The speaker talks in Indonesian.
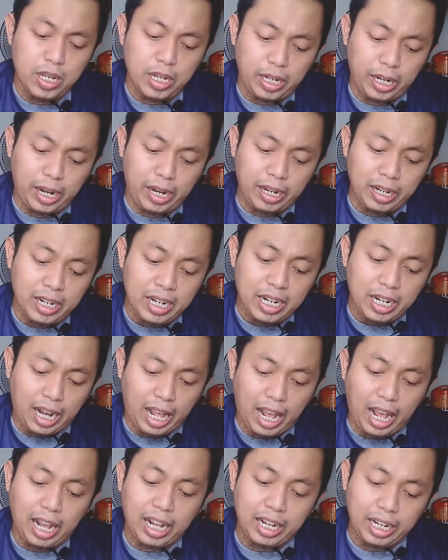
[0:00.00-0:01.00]
oke
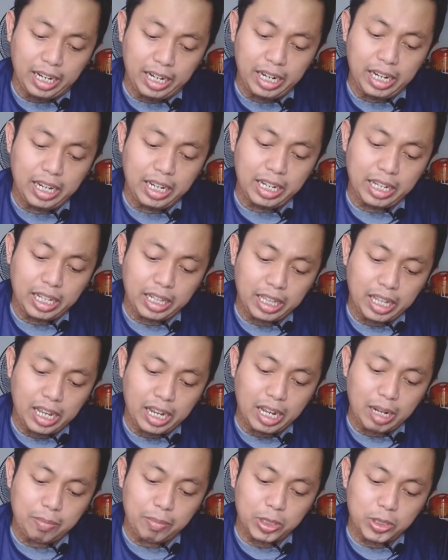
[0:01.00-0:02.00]
nah ini kita
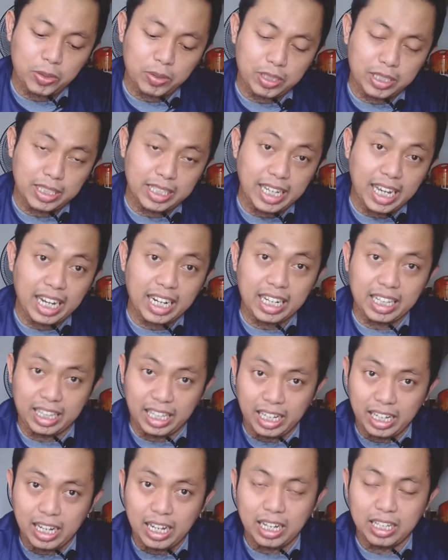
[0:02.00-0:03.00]
akan masuk ke yang
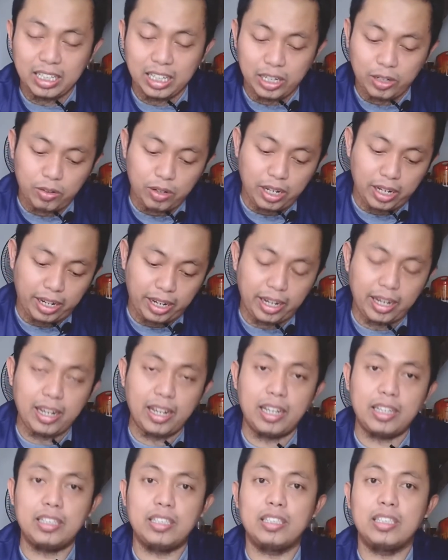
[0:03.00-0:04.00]
ketiga tadi udah
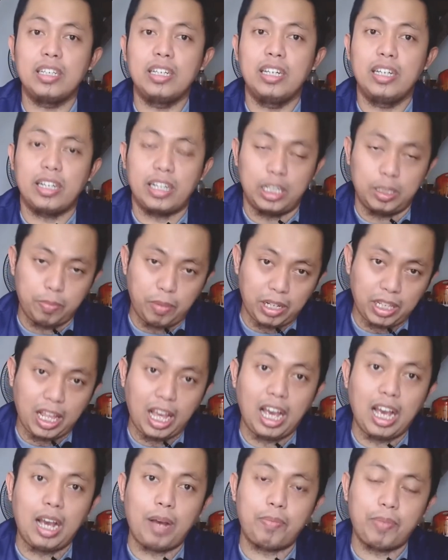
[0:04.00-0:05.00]
cash cash
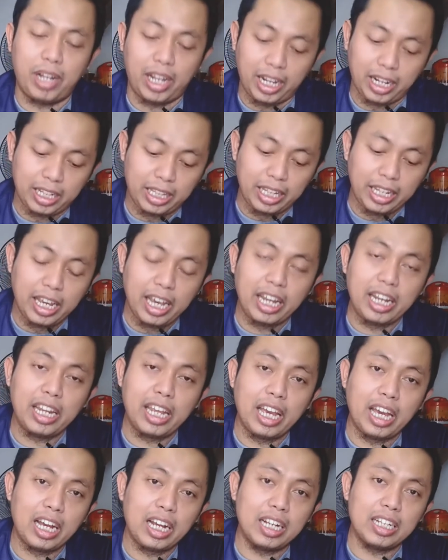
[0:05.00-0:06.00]
bertahap nah yang ketiga
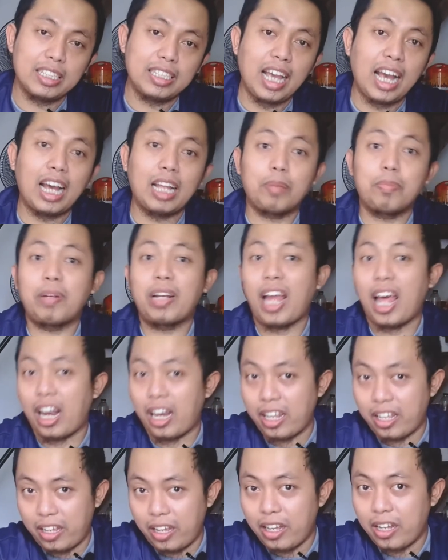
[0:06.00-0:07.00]
ini yang sangat
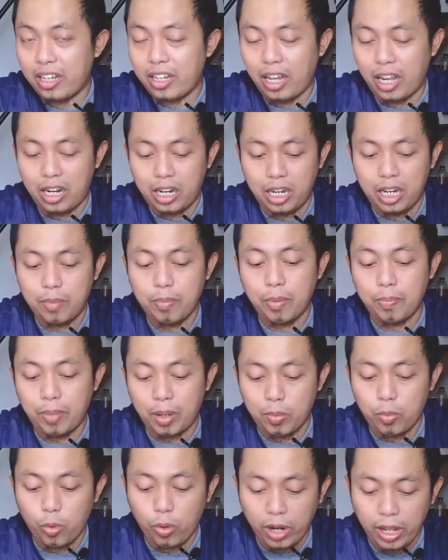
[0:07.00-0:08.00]
menarik ya karena ini
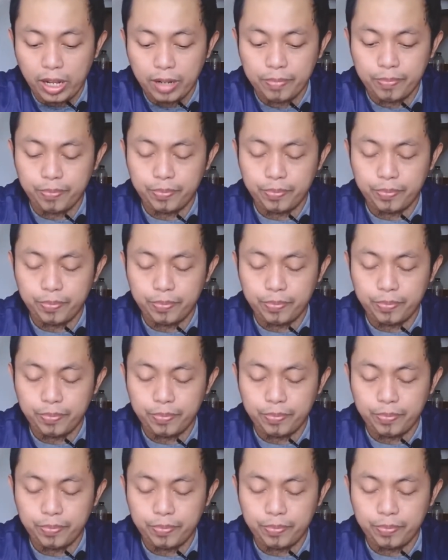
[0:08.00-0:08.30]
mempermudah